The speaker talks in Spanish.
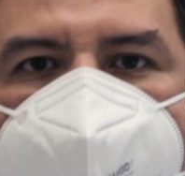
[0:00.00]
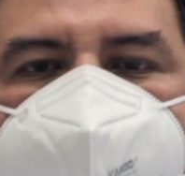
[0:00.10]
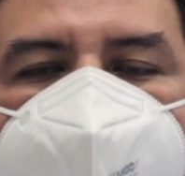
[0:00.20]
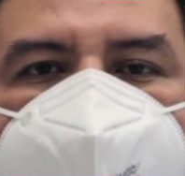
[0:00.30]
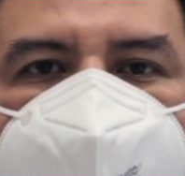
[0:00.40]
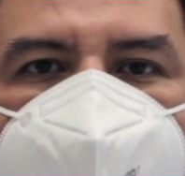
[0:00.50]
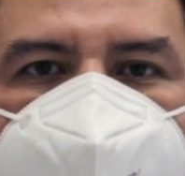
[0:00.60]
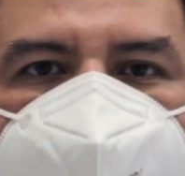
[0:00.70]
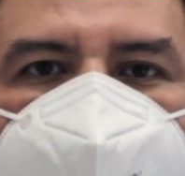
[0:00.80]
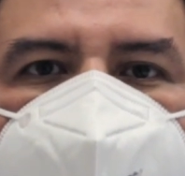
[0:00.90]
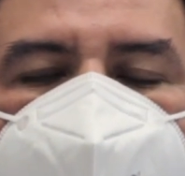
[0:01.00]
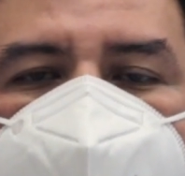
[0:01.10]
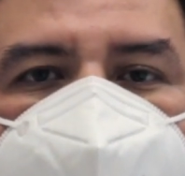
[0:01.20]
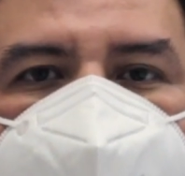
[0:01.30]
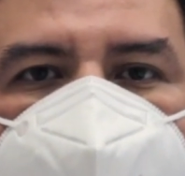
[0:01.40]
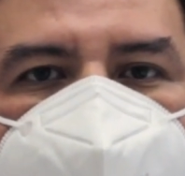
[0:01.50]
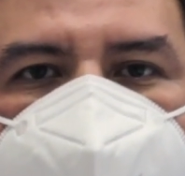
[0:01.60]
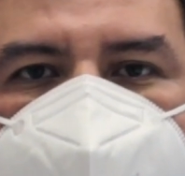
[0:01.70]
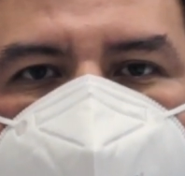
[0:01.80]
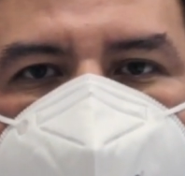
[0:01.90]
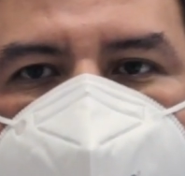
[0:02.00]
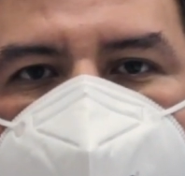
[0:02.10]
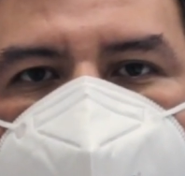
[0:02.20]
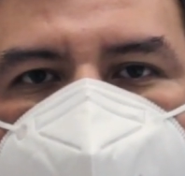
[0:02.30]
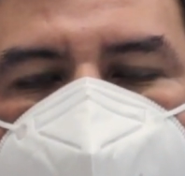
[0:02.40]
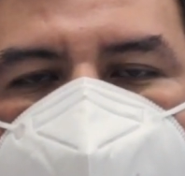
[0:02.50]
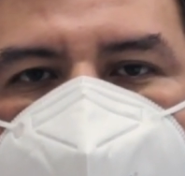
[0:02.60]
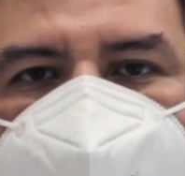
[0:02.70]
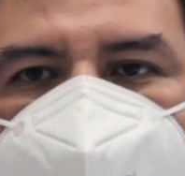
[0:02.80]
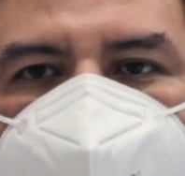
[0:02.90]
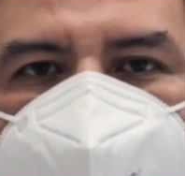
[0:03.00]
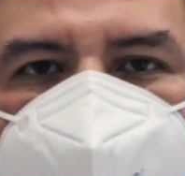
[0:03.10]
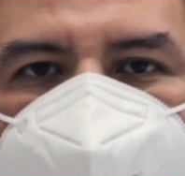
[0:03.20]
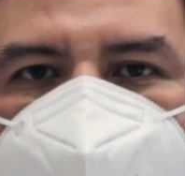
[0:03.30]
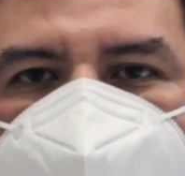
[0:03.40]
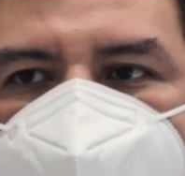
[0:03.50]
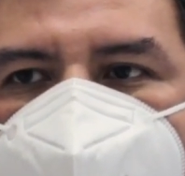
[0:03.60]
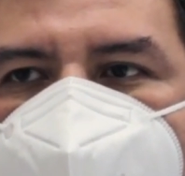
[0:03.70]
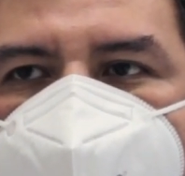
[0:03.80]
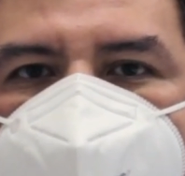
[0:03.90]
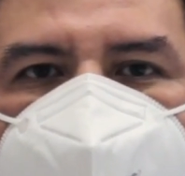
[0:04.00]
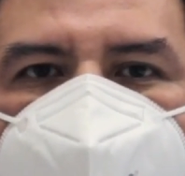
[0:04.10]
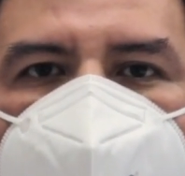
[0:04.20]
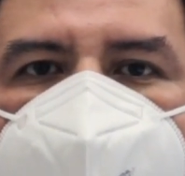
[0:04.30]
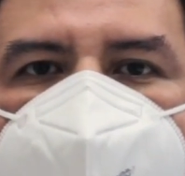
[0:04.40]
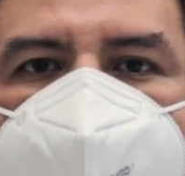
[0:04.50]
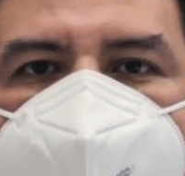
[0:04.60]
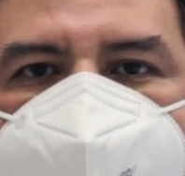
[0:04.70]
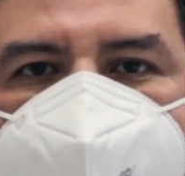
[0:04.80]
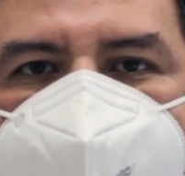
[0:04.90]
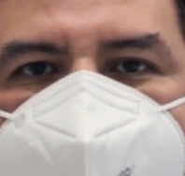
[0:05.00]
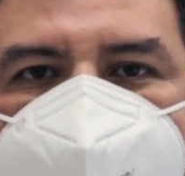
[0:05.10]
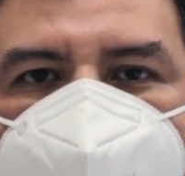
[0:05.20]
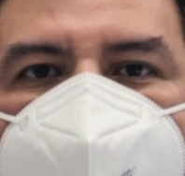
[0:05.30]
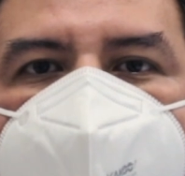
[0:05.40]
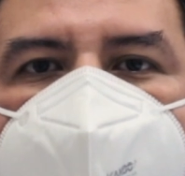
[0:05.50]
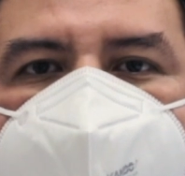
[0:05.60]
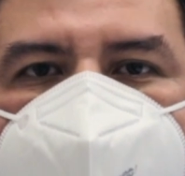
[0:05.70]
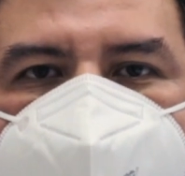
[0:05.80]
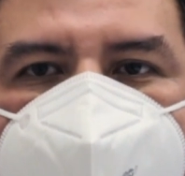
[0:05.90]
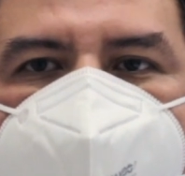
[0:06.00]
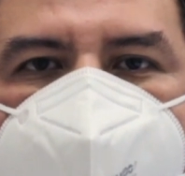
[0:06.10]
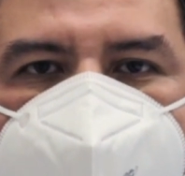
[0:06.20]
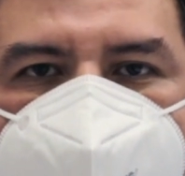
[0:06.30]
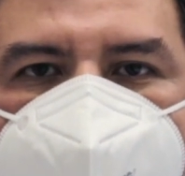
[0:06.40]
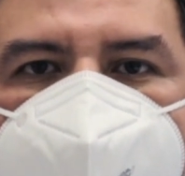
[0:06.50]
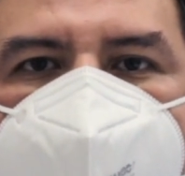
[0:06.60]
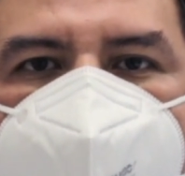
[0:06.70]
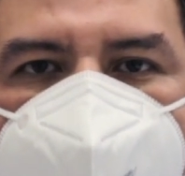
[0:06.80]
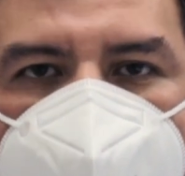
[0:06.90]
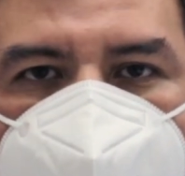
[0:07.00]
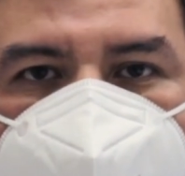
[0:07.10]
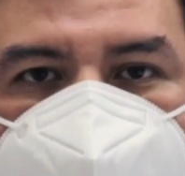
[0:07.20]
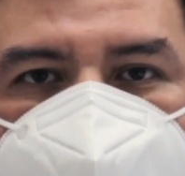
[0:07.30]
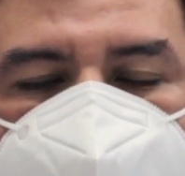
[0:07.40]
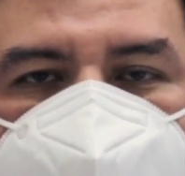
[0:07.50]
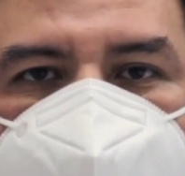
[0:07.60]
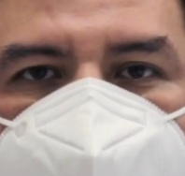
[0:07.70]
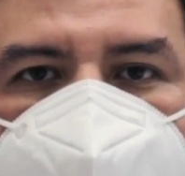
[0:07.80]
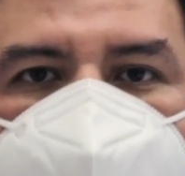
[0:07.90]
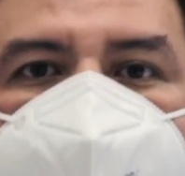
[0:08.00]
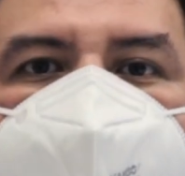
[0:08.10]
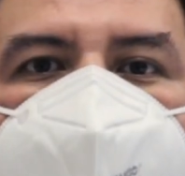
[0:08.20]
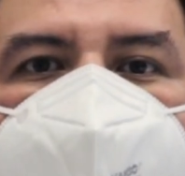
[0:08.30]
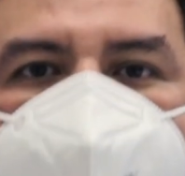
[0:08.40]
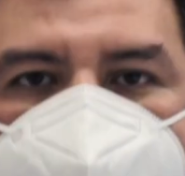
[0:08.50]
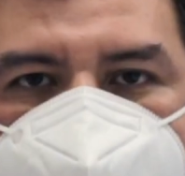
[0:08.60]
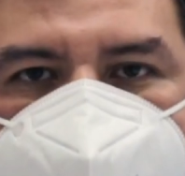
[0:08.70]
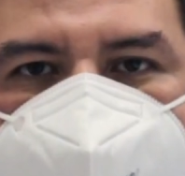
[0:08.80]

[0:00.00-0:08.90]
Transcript: las equivocaciones no necesariamente va a venir un, una declive. Lo más importante de equivocarnos es aprender